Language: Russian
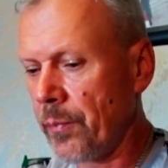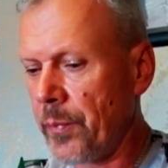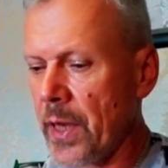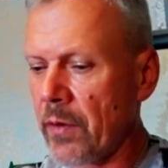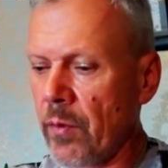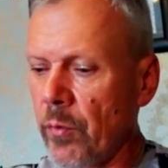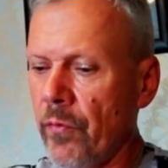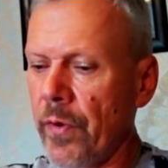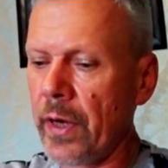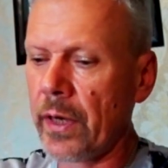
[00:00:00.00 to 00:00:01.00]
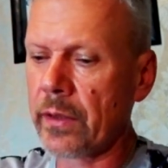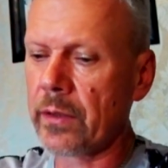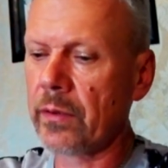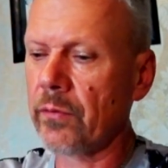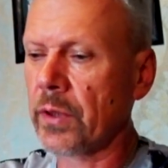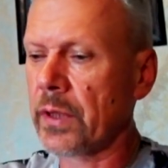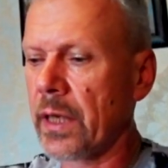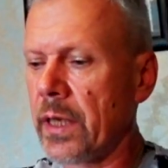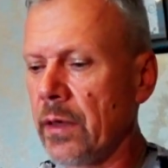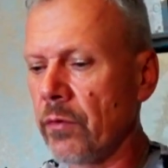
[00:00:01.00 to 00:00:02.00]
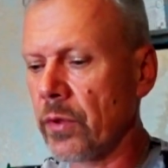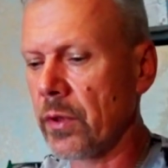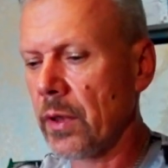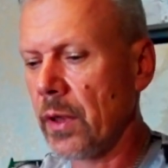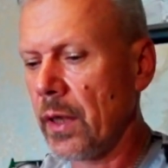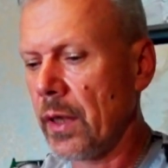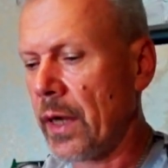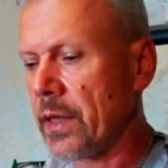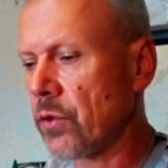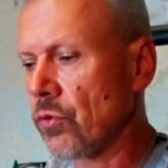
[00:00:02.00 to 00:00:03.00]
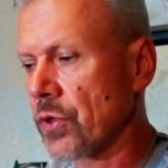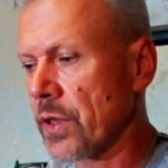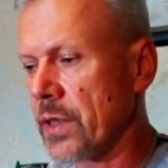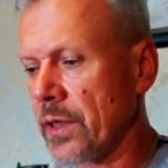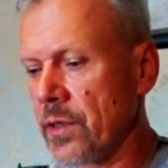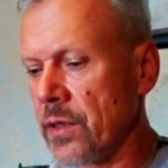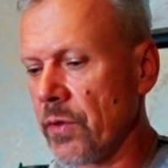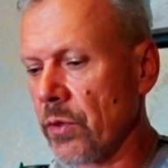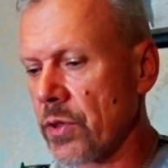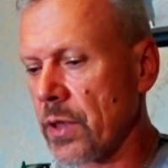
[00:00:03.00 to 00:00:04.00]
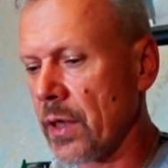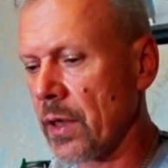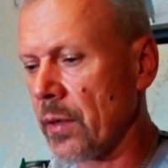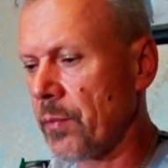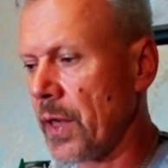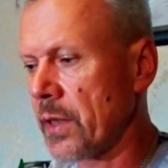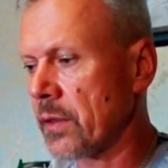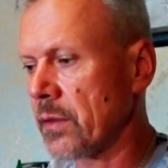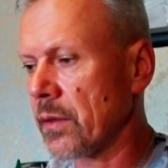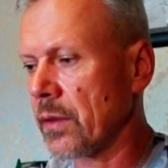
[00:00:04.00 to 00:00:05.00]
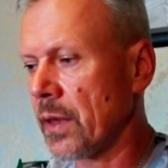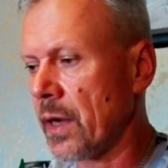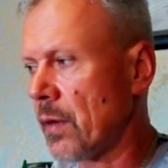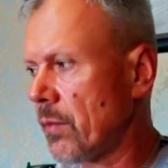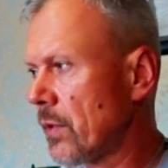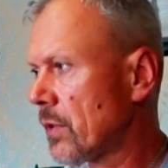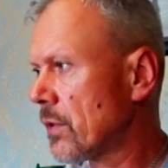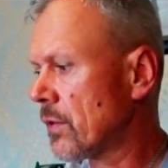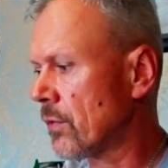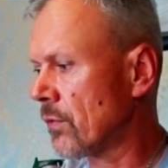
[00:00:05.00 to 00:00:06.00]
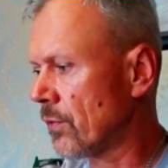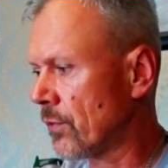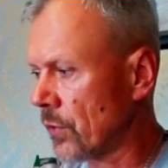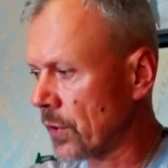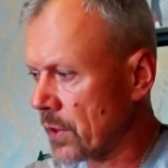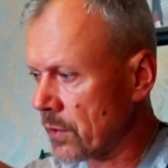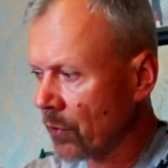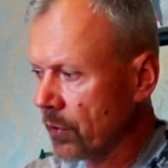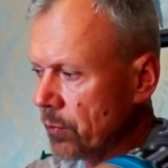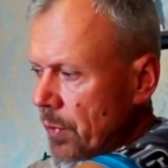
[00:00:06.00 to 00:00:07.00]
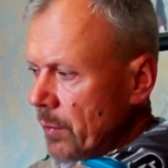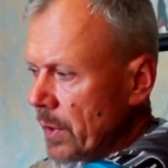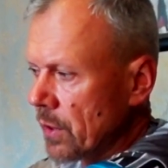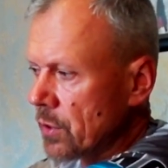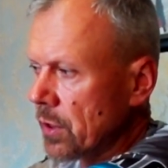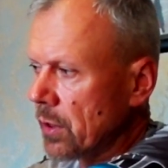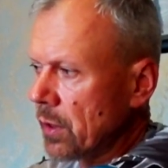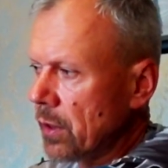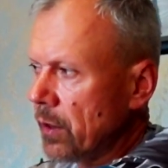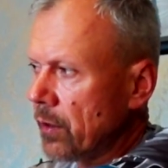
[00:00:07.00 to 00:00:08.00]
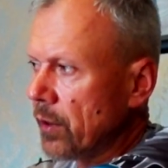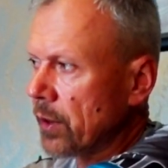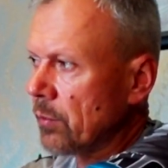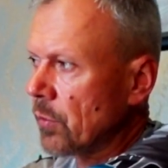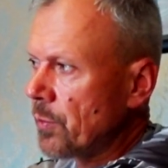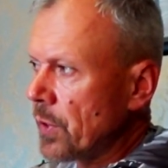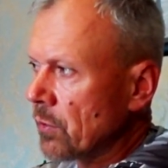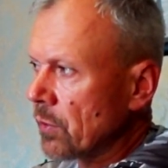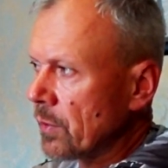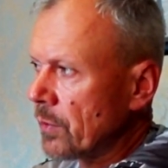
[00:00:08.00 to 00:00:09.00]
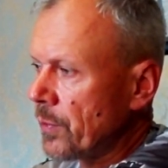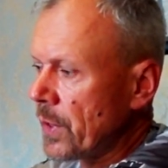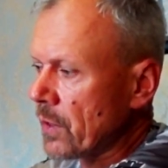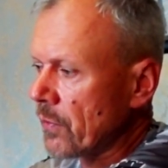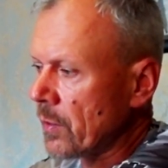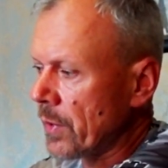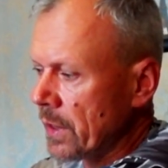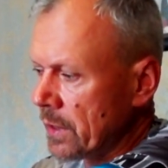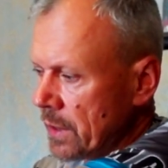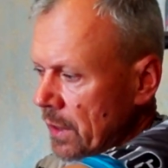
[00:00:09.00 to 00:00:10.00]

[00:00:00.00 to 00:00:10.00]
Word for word: первый мой вариант, вот такие вот, они тоже, кстати, 95 грамм, вот эти вот приманочки – ну, это мой первый. Первые мои, те,